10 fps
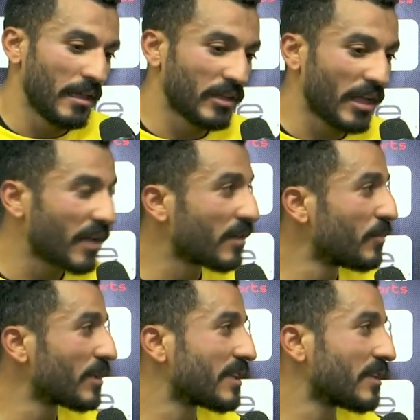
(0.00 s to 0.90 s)
ضيعنا
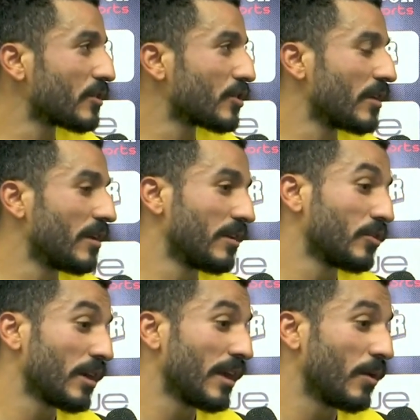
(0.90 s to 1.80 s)
بنات كتير
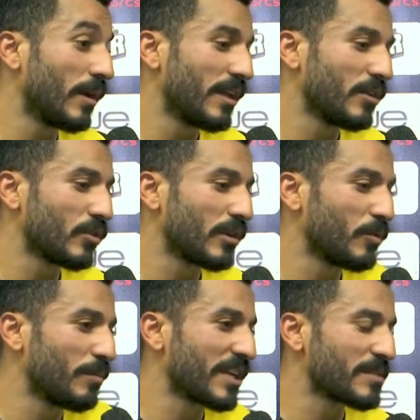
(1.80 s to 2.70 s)
الدور الاولاني كنا
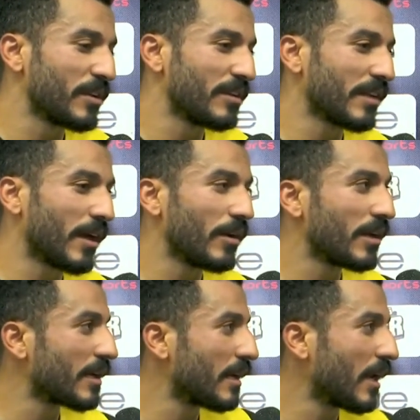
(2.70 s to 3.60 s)
بنبقى كسبانين حوالي
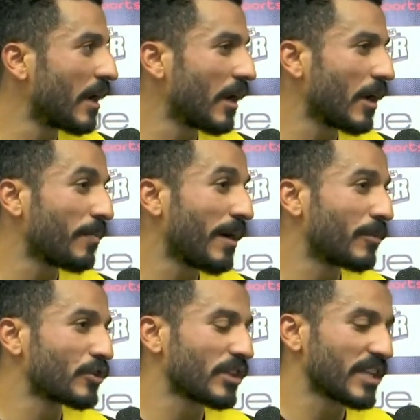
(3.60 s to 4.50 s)
اربع
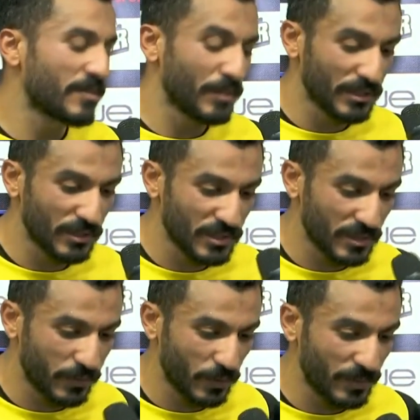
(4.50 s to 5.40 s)
ماتشات كسبانين
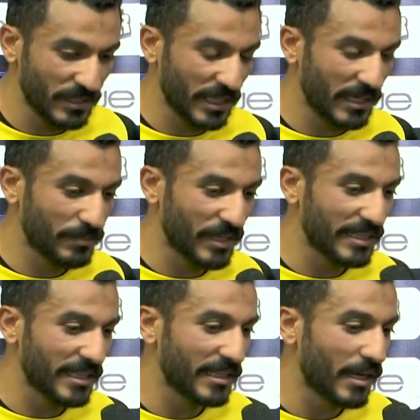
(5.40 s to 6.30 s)
2-0 وبنتغلب
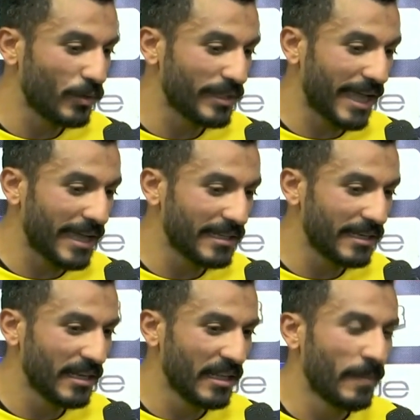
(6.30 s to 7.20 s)
3-2 او نتعادل
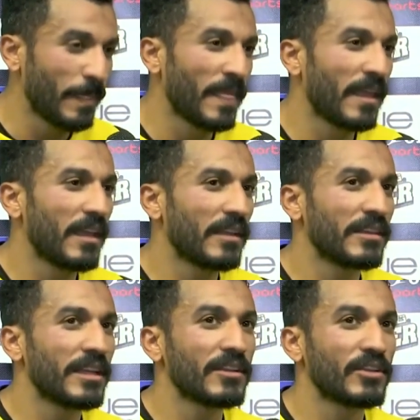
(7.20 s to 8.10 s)

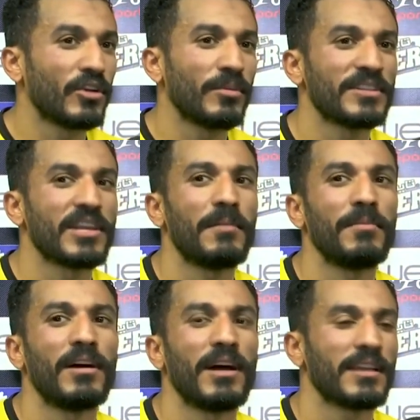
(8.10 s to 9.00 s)
دي كانت تجربه صعبه
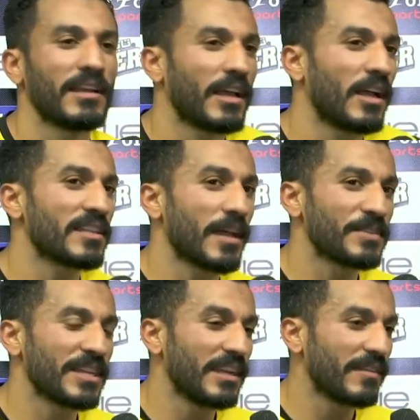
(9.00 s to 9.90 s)
آه، يعني اصعب
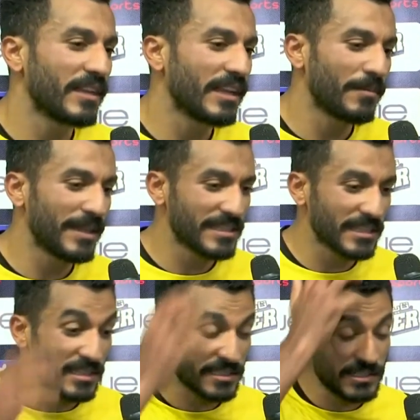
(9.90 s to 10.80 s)
سنه ليا في دجله بقالي
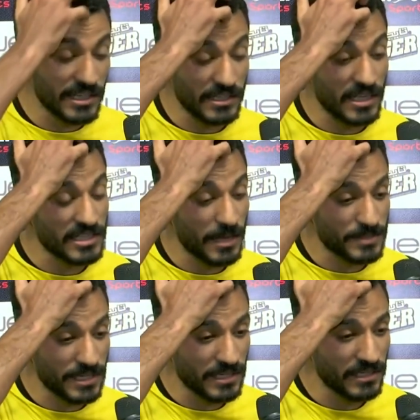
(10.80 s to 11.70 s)
ست سنين دي كانت اصعب
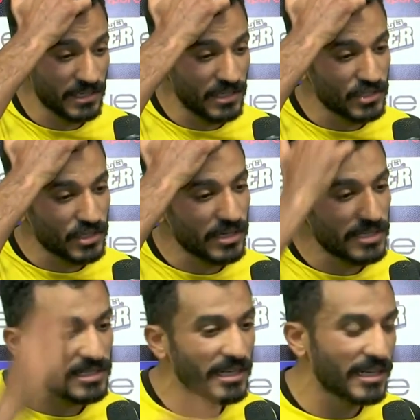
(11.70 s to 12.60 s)
سنه ان شاء الله
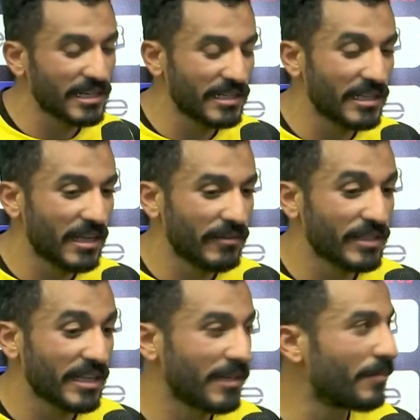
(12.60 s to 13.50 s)
السنه الجديده في
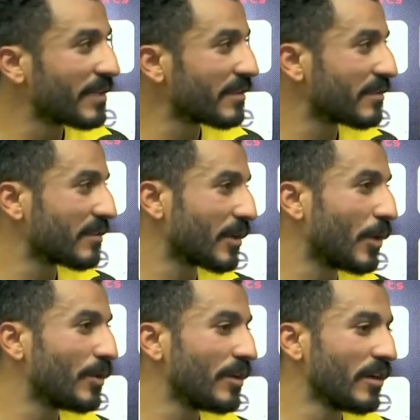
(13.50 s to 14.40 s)
تدعيمات
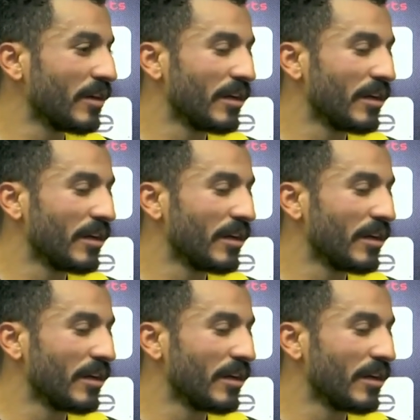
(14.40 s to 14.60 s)
قويه